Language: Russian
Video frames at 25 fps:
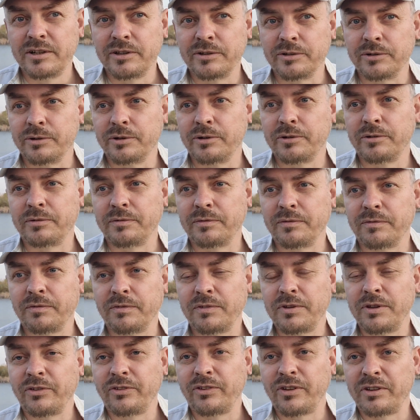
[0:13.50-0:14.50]
Но
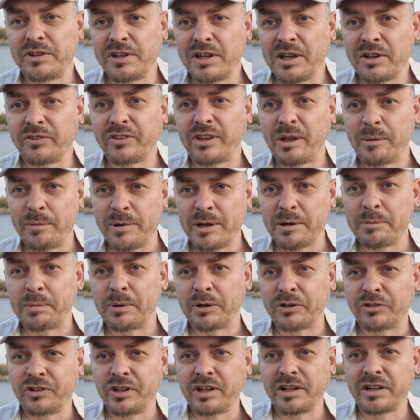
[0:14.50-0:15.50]
не о самих
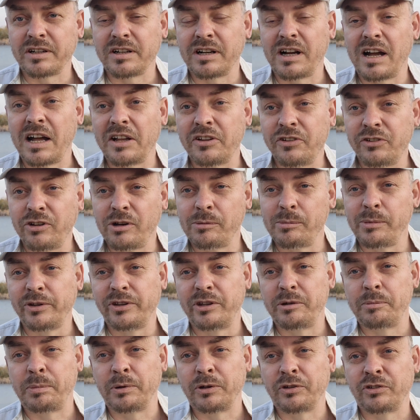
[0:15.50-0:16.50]
пожарах, а чем
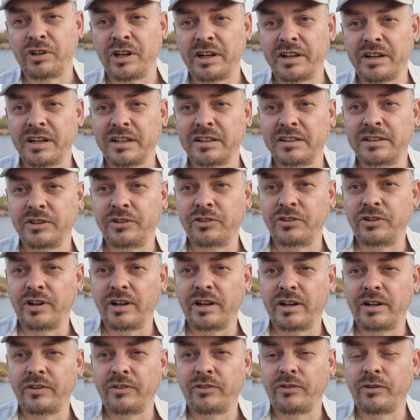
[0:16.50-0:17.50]
эти пожары
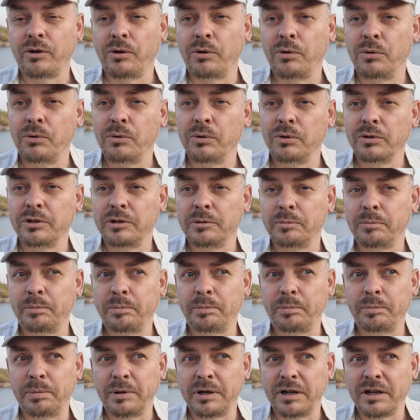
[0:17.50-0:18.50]
отличаются от
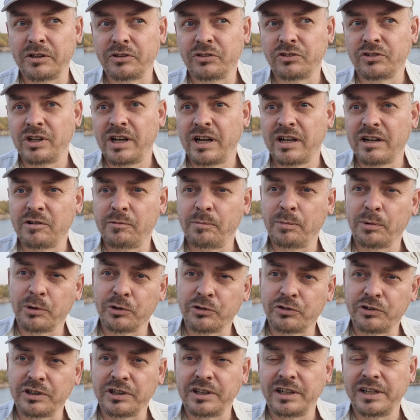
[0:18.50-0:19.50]
пожаров
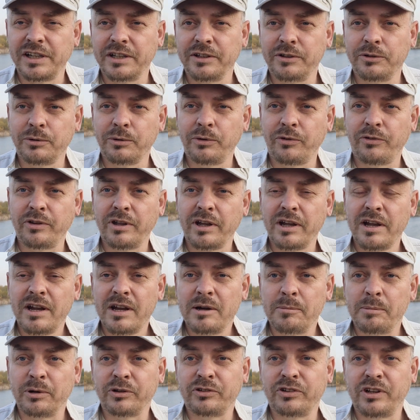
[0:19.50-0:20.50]
прошлых лет. То есть
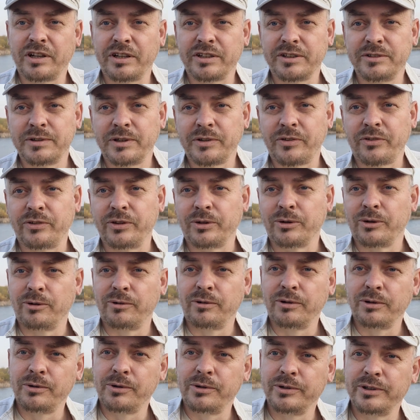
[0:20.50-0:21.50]
пожары
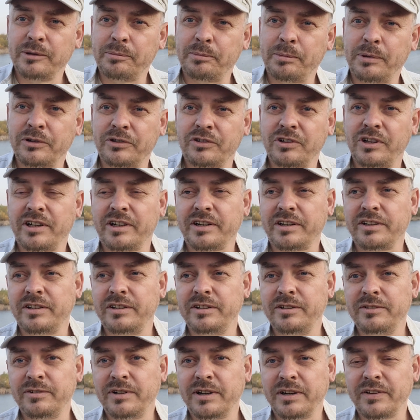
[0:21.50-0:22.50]
22 года, пожары
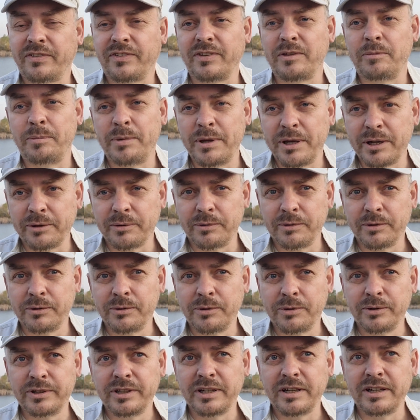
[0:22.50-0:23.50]
21
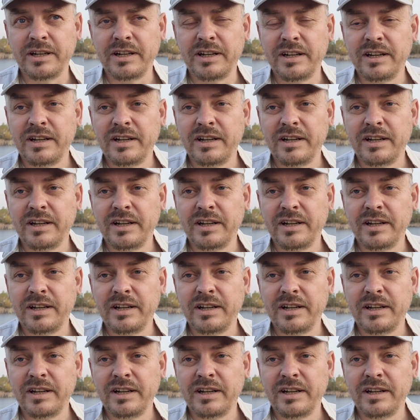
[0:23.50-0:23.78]
года,